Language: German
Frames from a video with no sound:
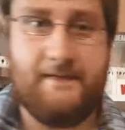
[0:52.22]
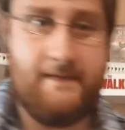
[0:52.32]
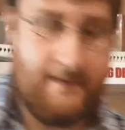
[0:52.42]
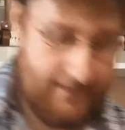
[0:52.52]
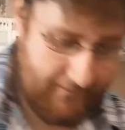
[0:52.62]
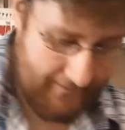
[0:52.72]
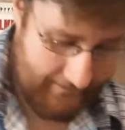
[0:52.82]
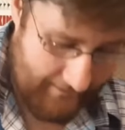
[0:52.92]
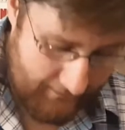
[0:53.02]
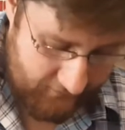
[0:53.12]
hier ganz
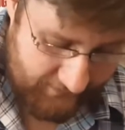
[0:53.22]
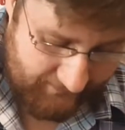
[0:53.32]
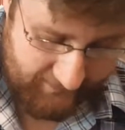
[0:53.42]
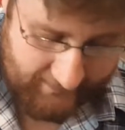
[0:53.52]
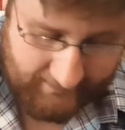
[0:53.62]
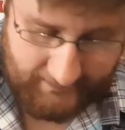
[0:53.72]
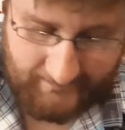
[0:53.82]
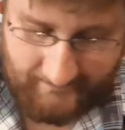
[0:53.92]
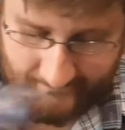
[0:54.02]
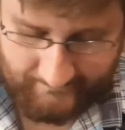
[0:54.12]
viele Zeitungsschnipselchen
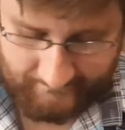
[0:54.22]
drin.